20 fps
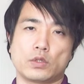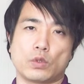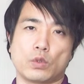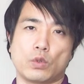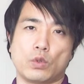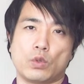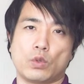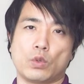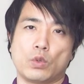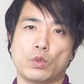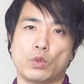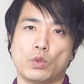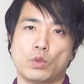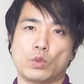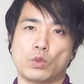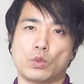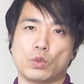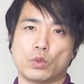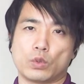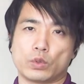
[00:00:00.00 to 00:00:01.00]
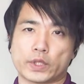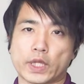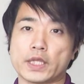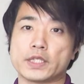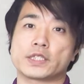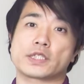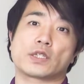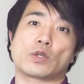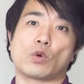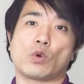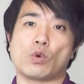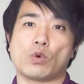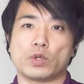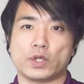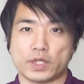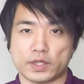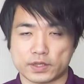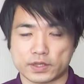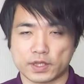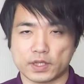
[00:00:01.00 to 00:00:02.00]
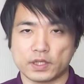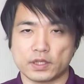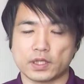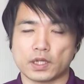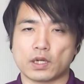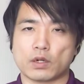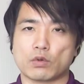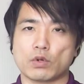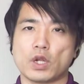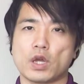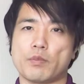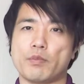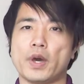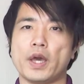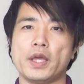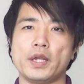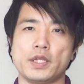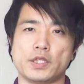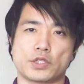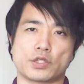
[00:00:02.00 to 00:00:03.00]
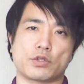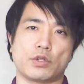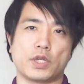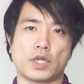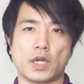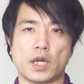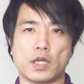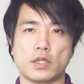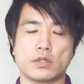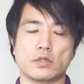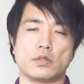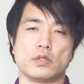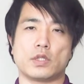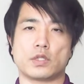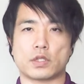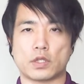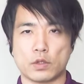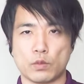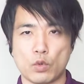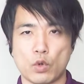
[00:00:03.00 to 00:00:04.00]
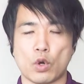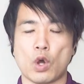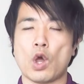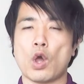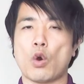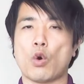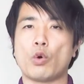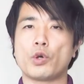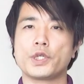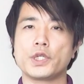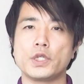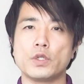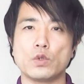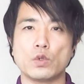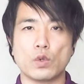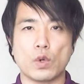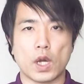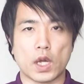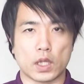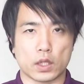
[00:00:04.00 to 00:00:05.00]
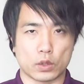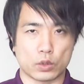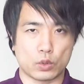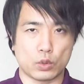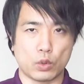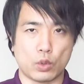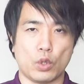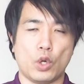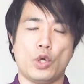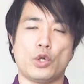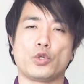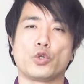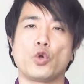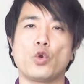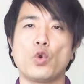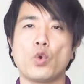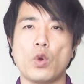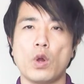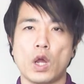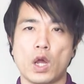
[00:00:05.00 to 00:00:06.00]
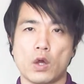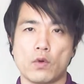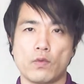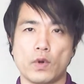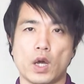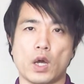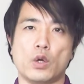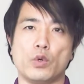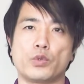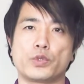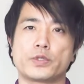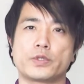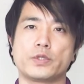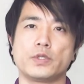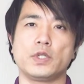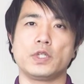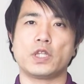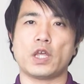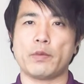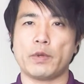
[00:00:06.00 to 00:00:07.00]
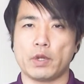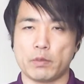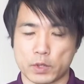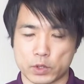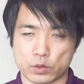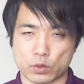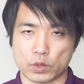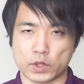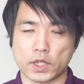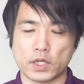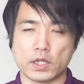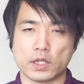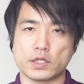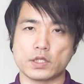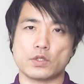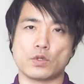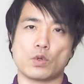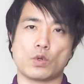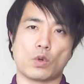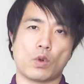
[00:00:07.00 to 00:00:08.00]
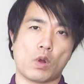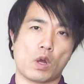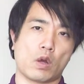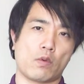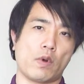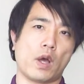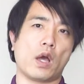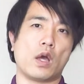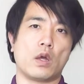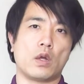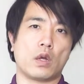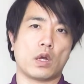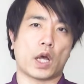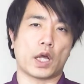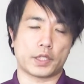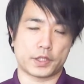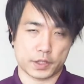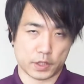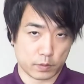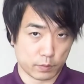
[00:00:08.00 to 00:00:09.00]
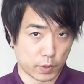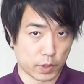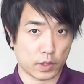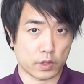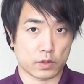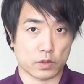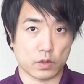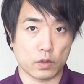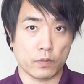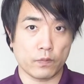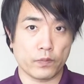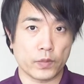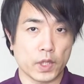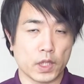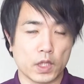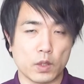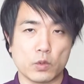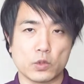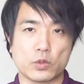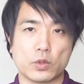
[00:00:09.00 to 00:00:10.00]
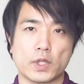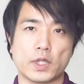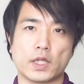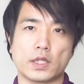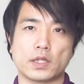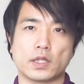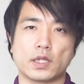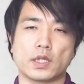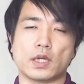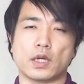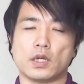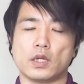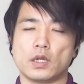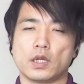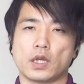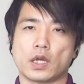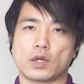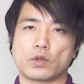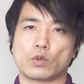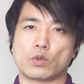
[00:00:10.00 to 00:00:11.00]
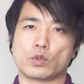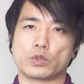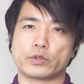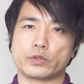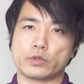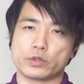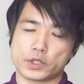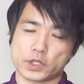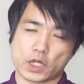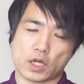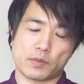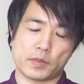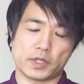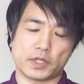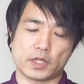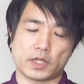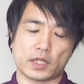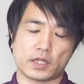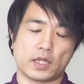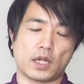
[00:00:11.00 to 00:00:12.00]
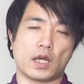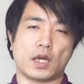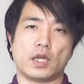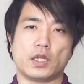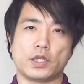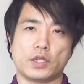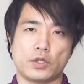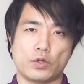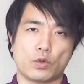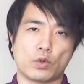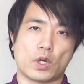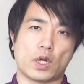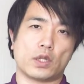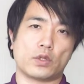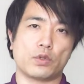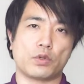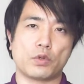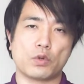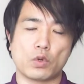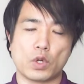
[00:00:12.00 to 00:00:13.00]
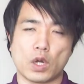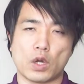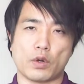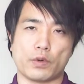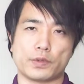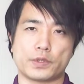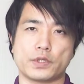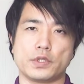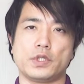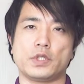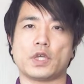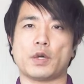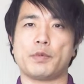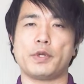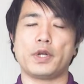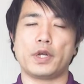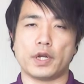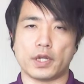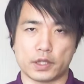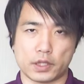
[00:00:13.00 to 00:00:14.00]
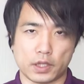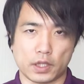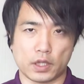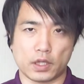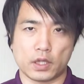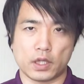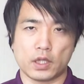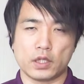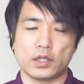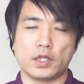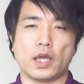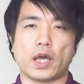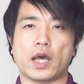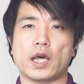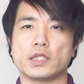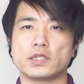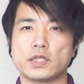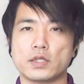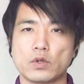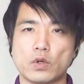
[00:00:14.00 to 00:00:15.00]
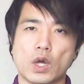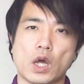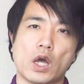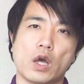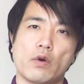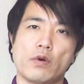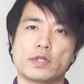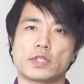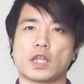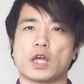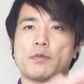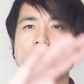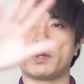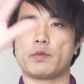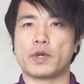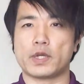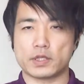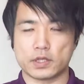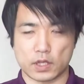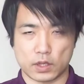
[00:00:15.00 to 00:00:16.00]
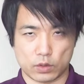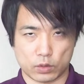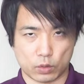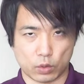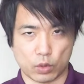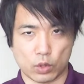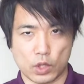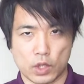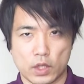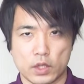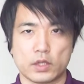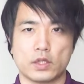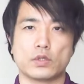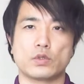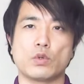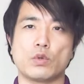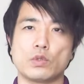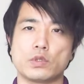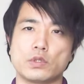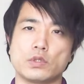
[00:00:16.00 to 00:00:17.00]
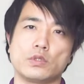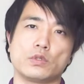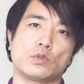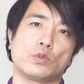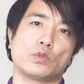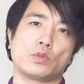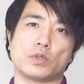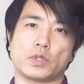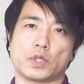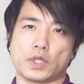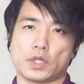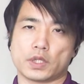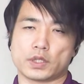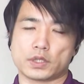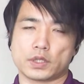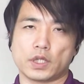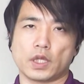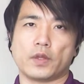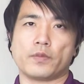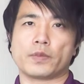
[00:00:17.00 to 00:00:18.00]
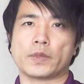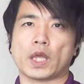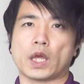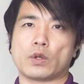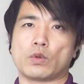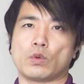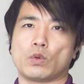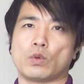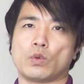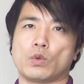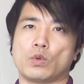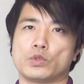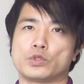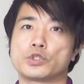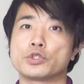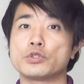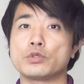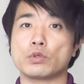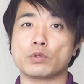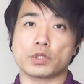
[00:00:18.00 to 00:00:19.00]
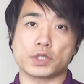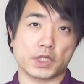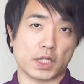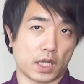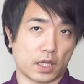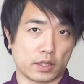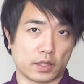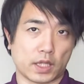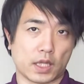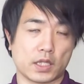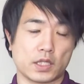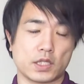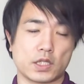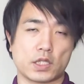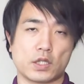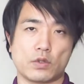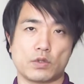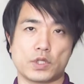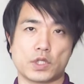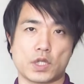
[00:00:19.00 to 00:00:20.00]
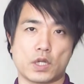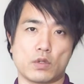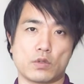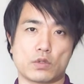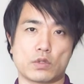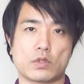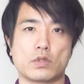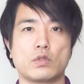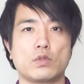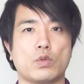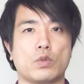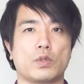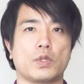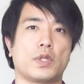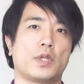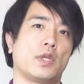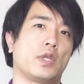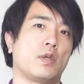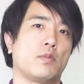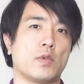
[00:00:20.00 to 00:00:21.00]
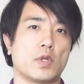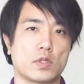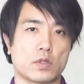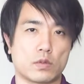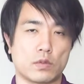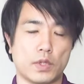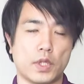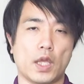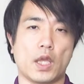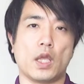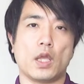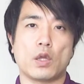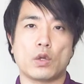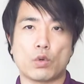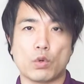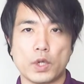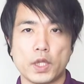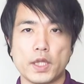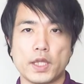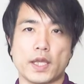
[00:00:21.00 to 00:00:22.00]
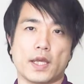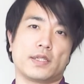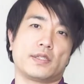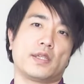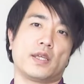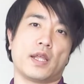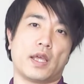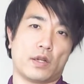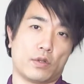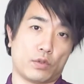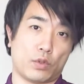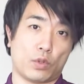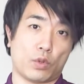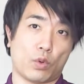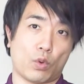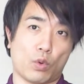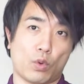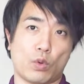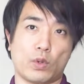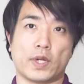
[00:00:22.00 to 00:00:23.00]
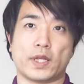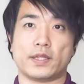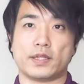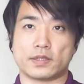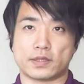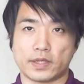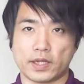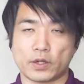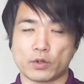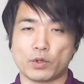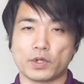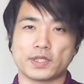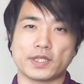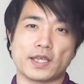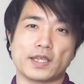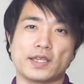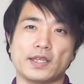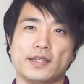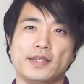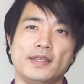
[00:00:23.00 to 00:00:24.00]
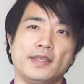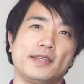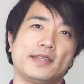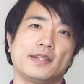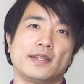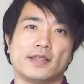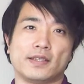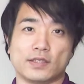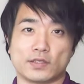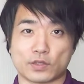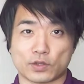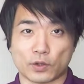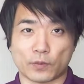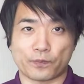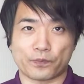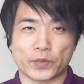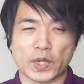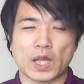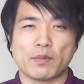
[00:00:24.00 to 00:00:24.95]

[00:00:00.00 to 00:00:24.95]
その断食方法なんですね。だからこれは毎日繰り返すんですけども、お昼ご飯と夜ご飯は普通に食べれますと。ただし夜ご飯ははちじまでですよ。でもそれだったら、あのその時間までだったら昼ご飯と夜ご飯は普通に食べられて、で朝ご飯は食べませんと。でそうすることでですね、あのじゅうろくじかん断食の時間を作ることができますので、これで痩せられるという方法なんですね。これ最近人気なんですよ。